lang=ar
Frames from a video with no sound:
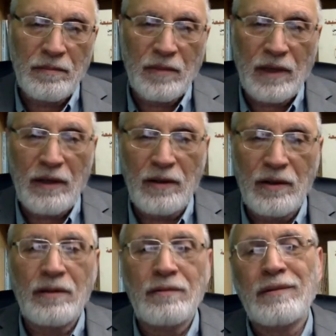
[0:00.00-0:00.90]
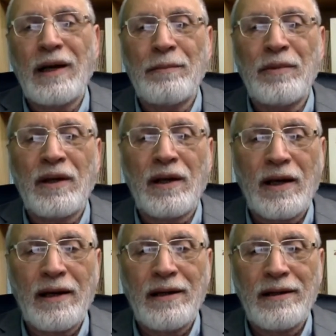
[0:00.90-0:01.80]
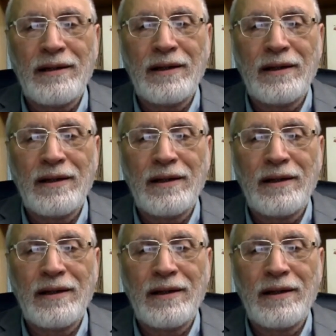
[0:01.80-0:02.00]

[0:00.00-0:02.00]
كان آه، تعبيرا كانت